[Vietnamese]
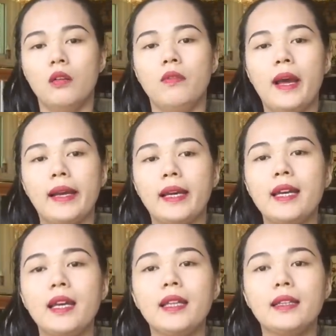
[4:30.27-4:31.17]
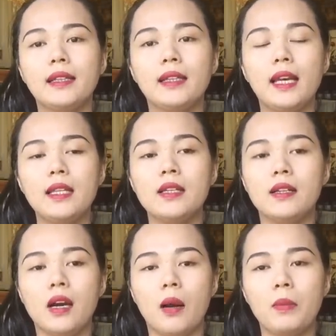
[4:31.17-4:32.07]
và cái cái cái
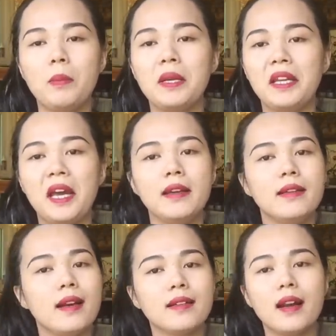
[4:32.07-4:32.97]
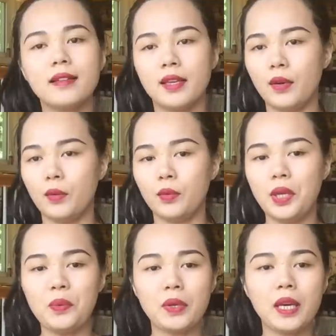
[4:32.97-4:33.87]
trường hợp đó mình thấy rất rất nhiều
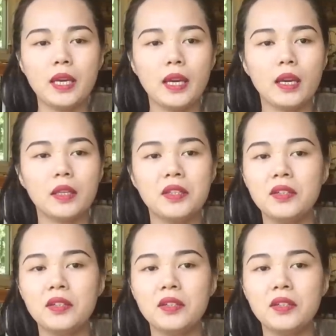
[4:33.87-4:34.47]
nhiều khi á,